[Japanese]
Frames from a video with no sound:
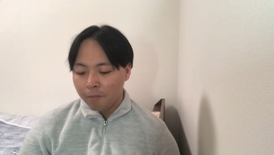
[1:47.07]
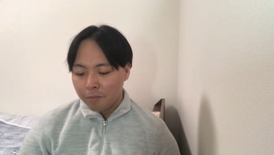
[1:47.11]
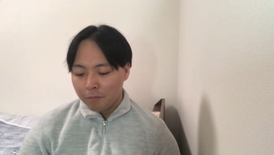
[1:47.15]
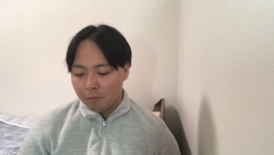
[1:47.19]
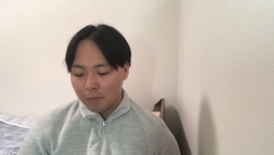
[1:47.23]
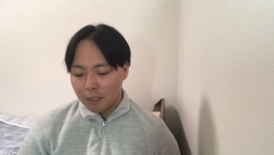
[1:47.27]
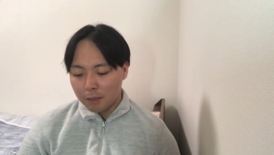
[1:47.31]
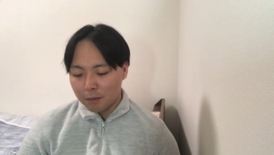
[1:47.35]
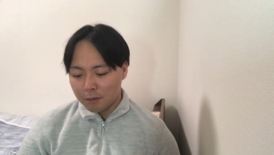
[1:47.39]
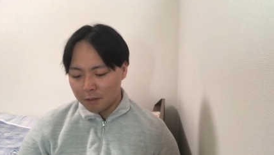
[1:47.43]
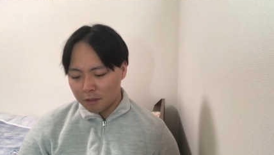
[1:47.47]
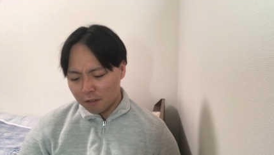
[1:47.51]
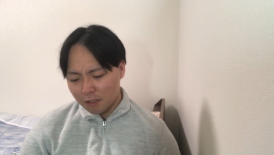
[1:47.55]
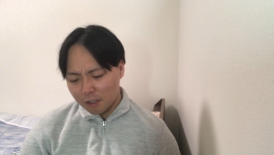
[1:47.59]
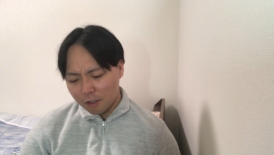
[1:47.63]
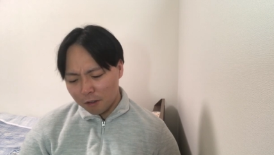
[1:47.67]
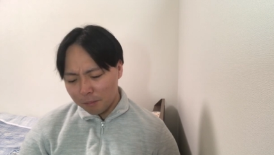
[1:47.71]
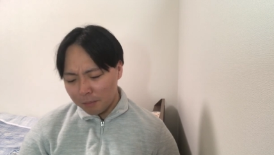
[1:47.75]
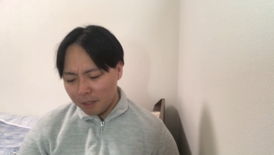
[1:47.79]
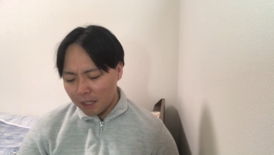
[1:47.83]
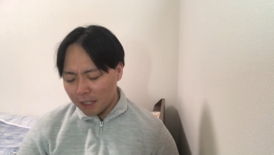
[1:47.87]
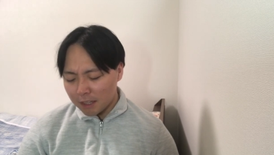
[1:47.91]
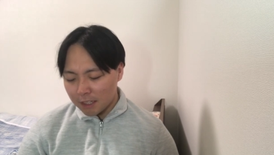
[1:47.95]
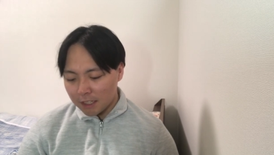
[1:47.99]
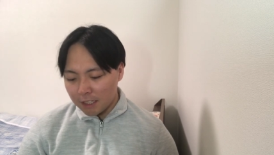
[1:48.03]
まあでもそれを
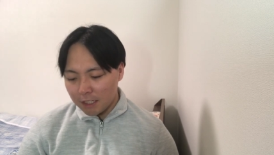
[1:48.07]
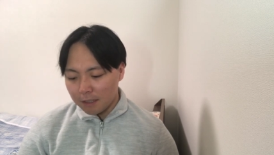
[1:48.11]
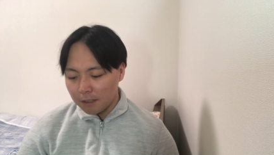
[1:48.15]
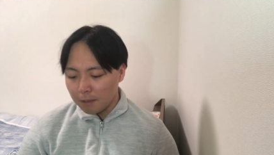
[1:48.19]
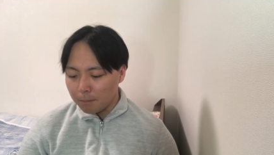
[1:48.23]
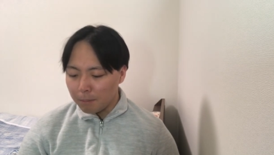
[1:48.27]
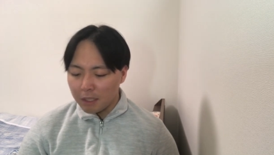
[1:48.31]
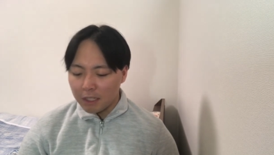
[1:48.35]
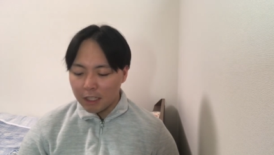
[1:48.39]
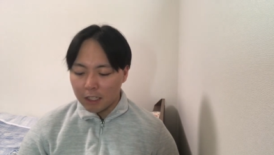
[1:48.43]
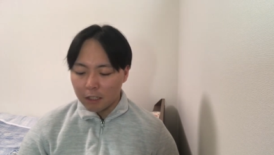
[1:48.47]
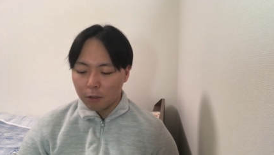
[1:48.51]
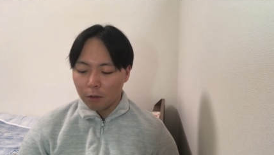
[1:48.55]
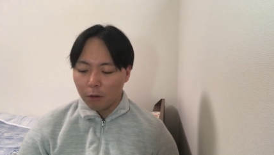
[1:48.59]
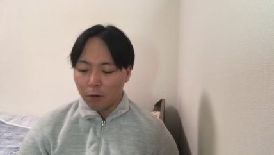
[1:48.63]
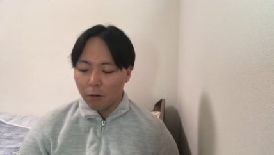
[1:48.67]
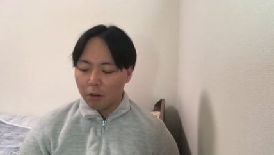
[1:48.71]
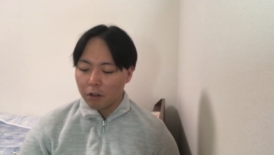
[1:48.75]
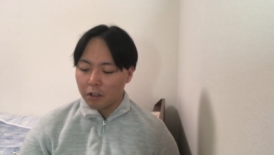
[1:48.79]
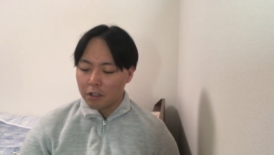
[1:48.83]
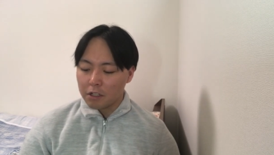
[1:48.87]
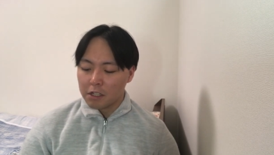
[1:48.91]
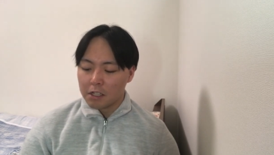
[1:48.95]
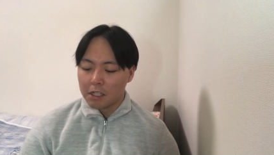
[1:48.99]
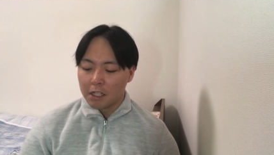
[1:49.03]
目当てにみんな登
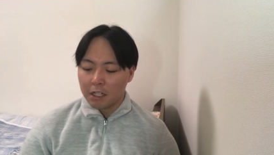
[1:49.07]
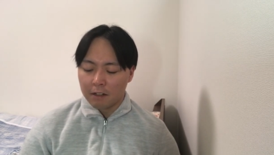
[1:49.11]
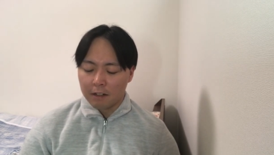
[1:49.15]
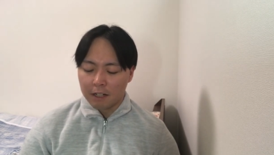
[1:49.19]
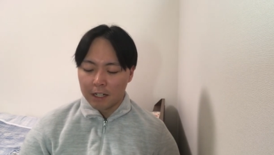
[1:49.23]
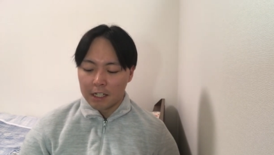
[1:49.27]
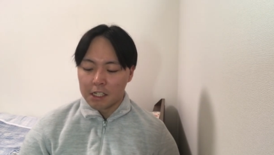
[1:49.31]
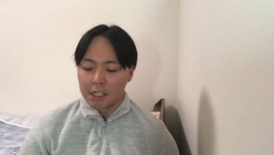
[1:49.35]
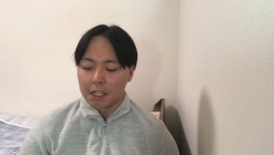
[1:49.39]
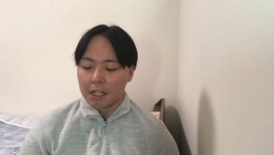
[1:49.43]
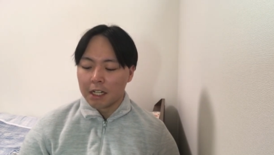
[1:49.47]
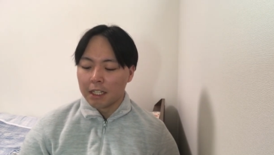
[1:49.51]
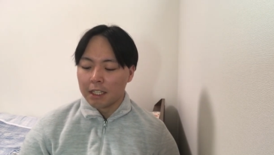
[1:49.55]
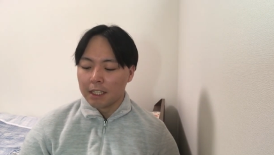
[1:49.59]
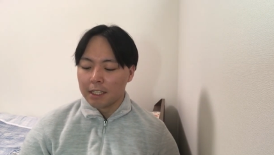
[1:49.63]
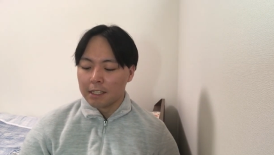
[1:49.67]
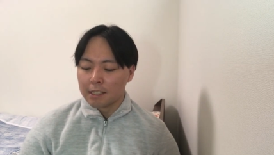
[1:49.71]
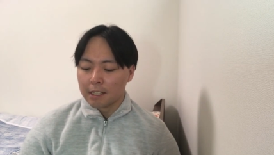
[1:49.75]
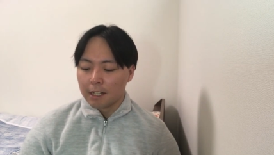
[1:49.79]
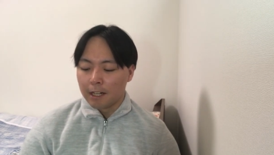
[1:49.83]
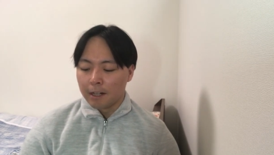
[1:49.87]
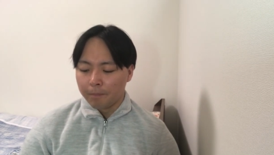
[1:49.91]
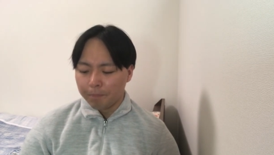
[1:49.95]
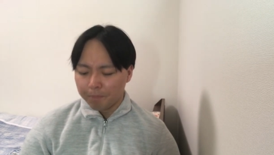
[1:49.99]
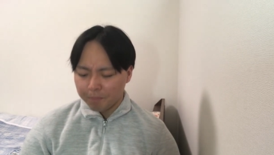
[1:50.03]
録してるわけじゃないです
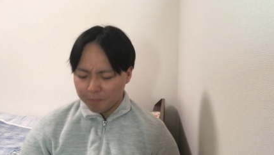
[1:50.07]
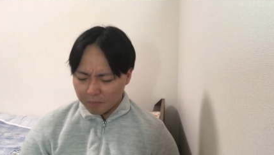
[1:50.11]
か。